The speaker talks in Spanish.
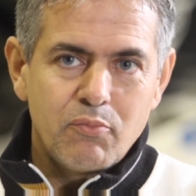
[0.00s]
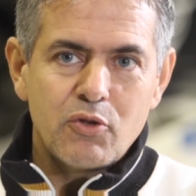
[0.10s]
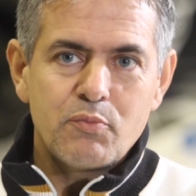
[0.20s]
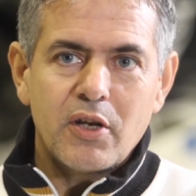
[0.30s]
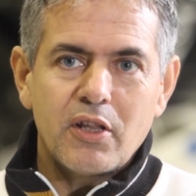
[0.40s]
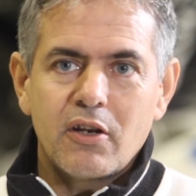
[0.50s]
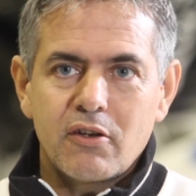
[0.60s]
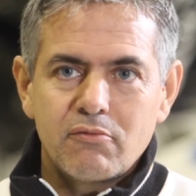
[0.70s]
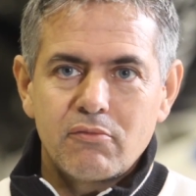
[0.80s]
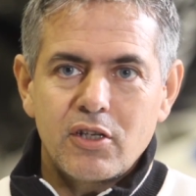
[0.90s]
puedes perder
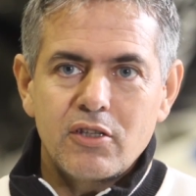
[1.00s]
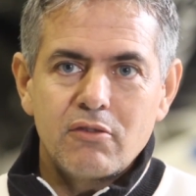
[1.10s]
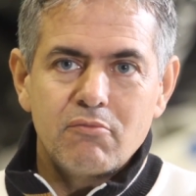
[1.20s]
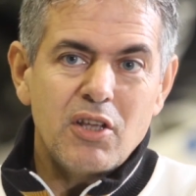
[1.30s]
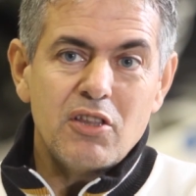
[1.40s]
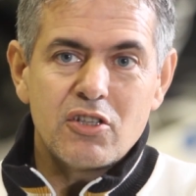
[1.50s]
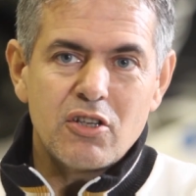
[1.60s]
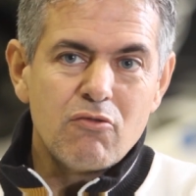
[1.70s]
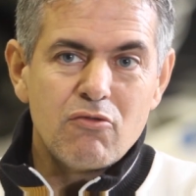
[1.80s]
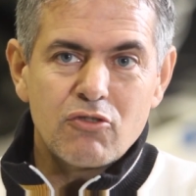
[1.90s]
20
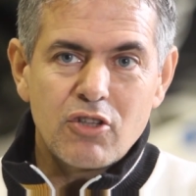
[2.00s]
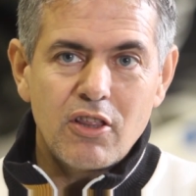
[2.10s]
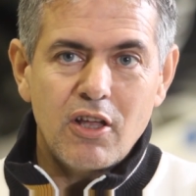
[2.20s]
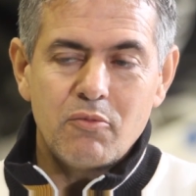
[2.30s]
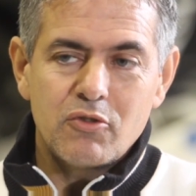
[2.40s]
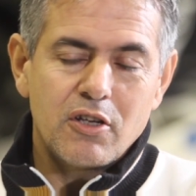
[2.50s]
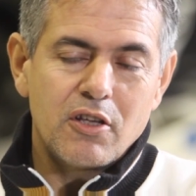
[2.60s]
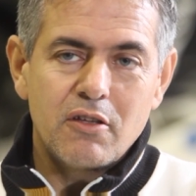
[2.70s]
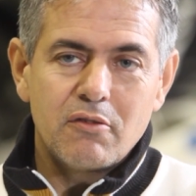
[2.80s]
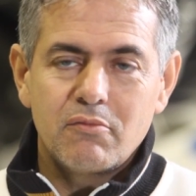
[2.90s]
segundos quizá, pues
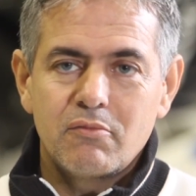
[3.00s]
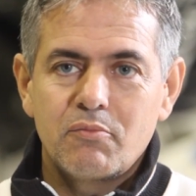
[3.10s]
aquí